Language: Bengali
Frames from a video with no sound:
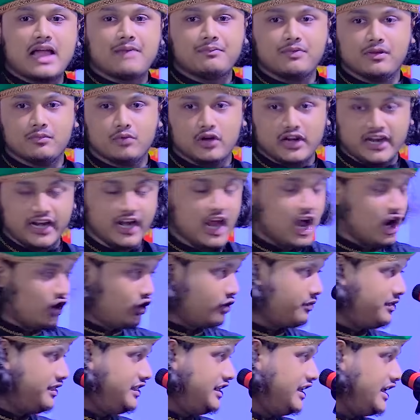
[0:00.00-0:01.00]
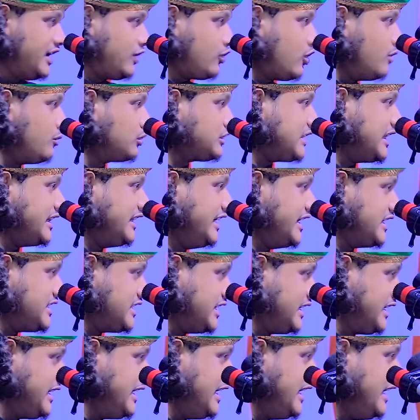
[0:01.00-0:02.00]
আপনি বলেন নবীজির এই ক্ষমতা
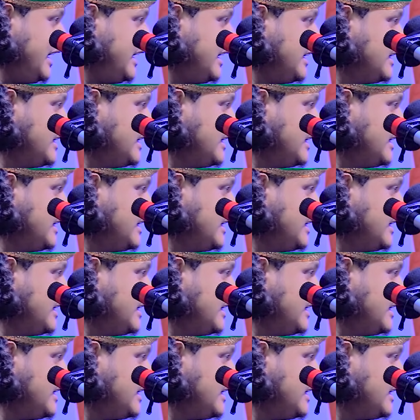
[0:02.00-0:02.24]
দিয়েছেন কে